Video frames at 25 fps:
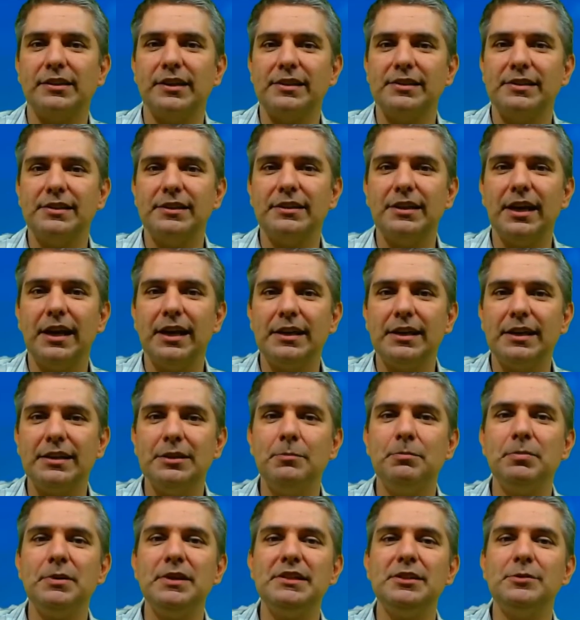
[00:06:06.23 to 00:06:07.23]
da
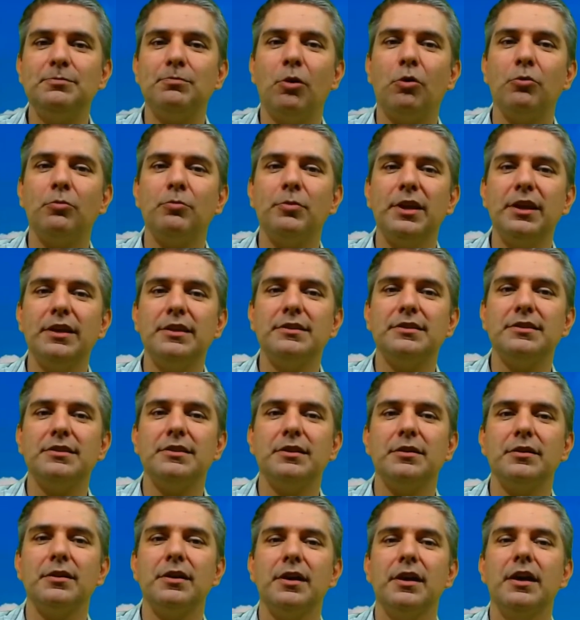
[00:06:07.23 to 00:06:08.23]
cidade e
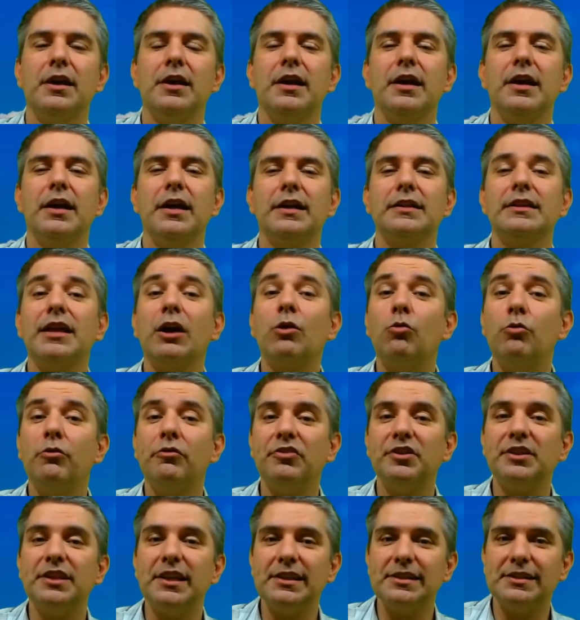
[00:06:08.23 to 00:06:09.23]
principalmente é, da
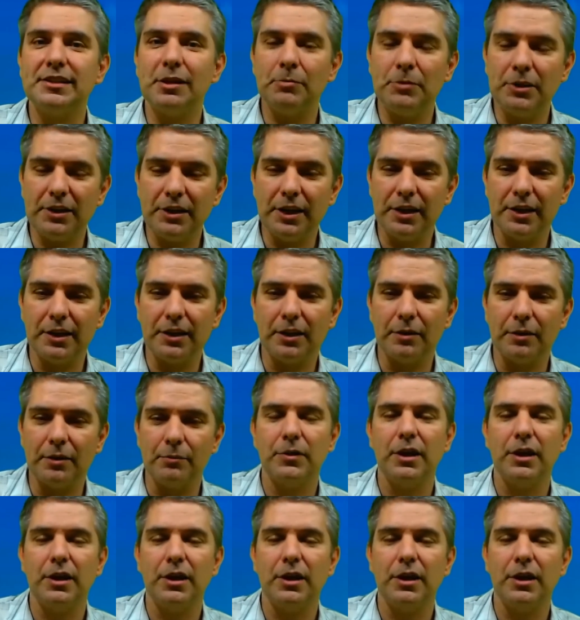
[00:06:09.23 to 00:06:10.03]
Inconfidência Mineira.